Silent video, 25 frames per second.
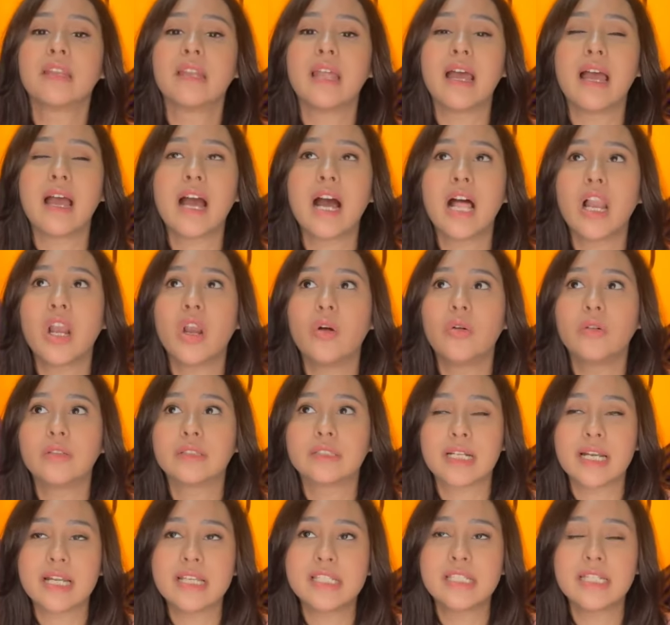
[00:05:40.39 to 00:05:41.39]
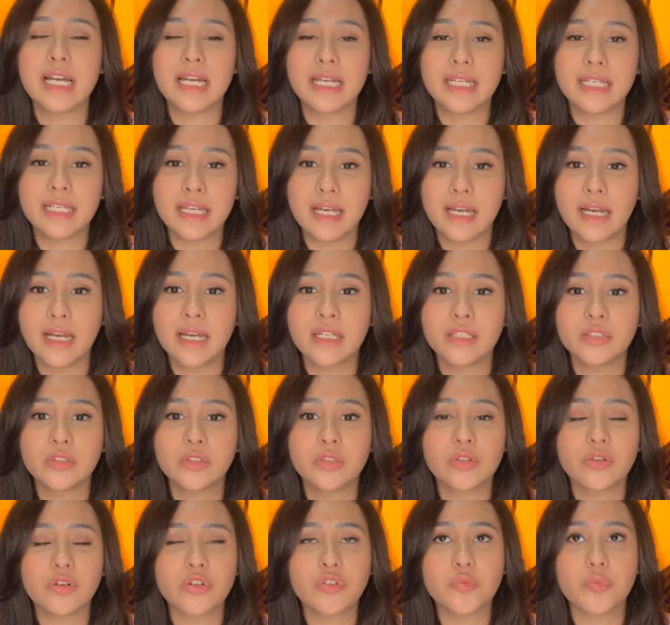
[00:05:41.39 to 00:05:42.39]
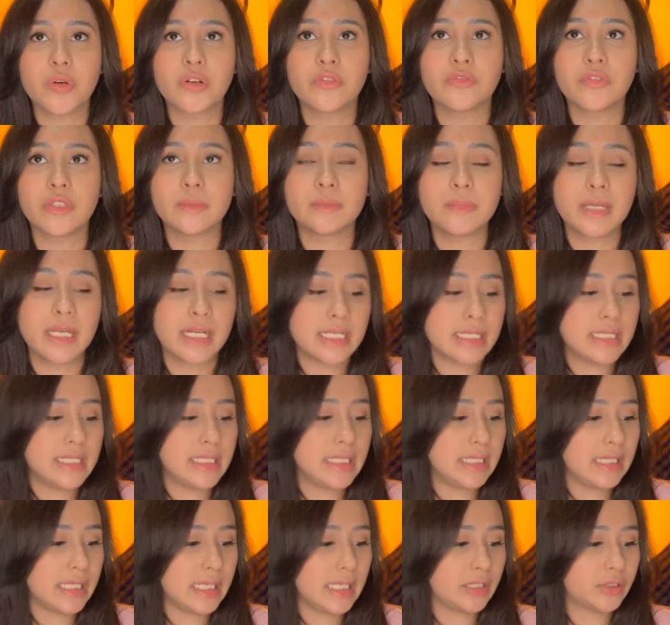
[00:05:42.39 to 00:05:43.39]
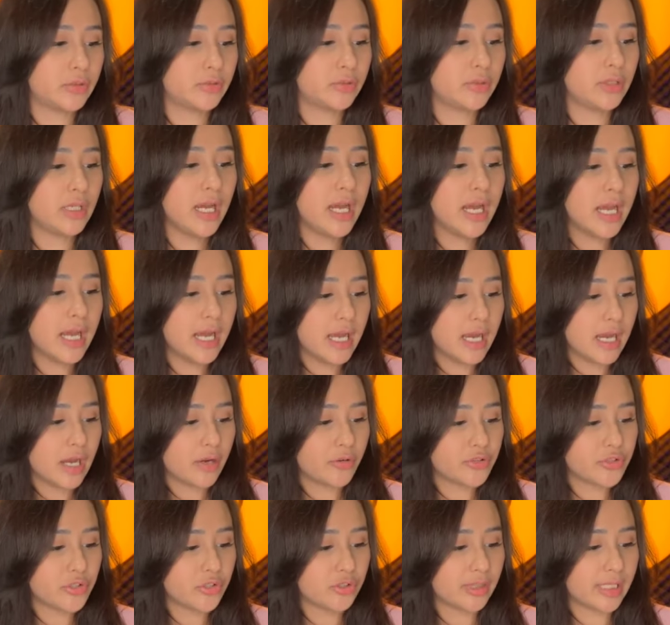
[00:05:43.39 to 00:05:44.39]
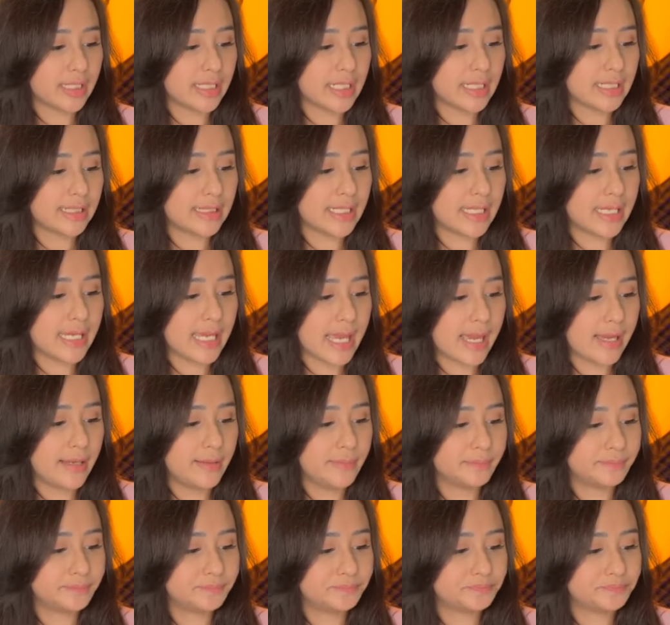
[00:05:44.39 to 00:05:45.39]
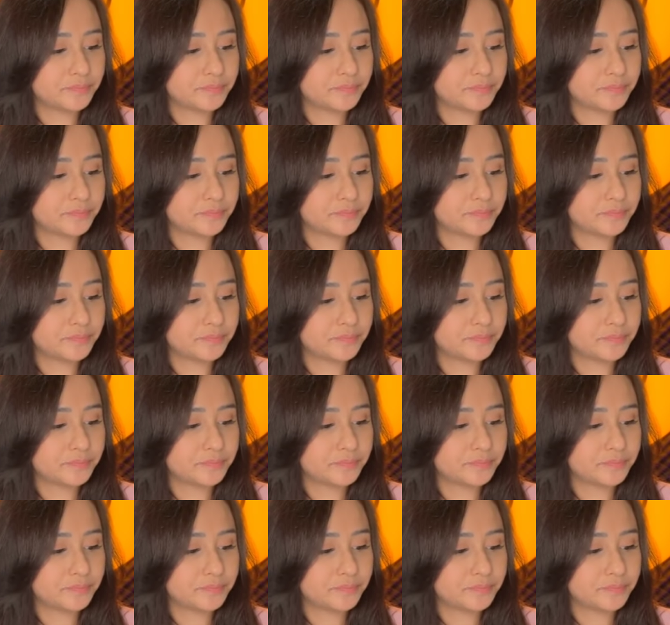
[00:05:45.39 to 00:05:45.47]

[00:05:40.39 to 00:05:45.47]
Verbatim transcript: Nah, kalau Ultra Jaya itu gross profit marginnya itu penyontek data ya.